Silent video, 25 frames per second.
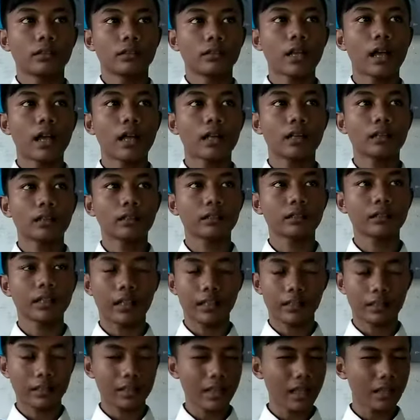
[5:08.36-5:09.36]
dan
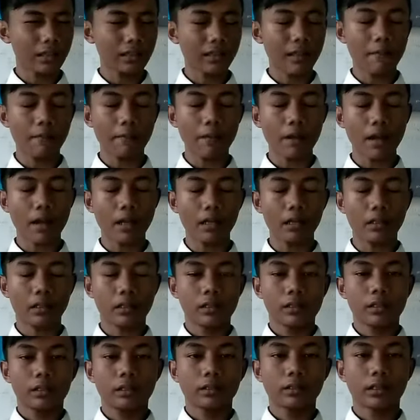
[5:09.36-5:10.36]
eh, dan tanpa
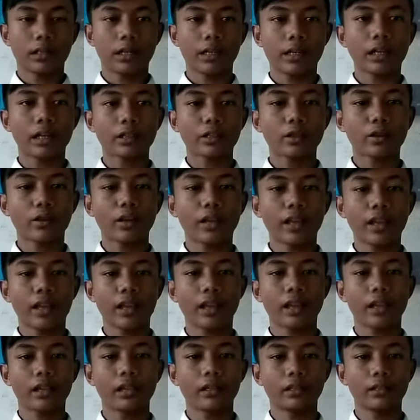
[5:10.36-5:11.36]
terikat
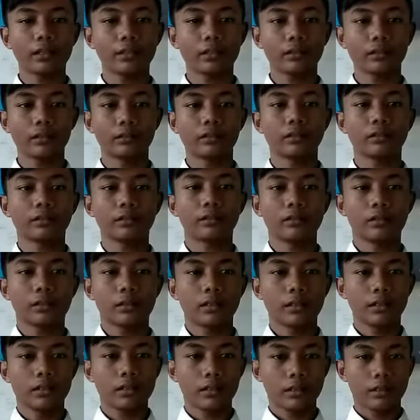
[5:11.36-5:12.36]
oleh
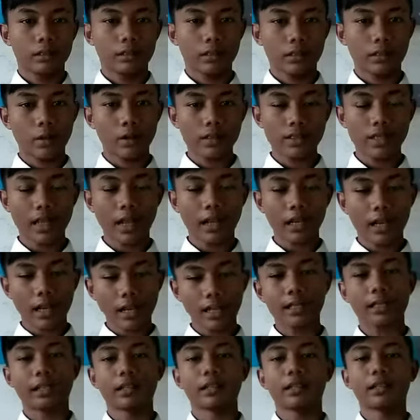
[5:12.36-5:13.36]
kekuasaan
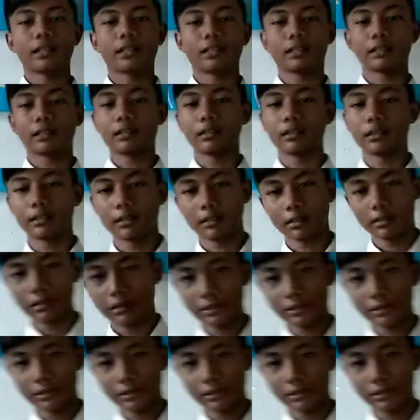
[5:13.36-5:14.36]
lain
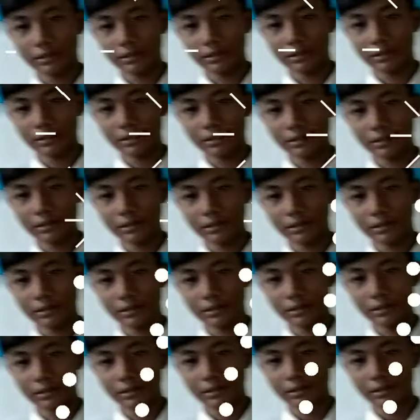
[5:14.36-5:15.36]
macam macam kedaulatan
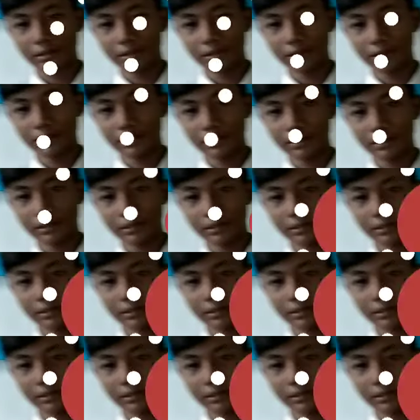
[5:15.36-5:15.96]
uh,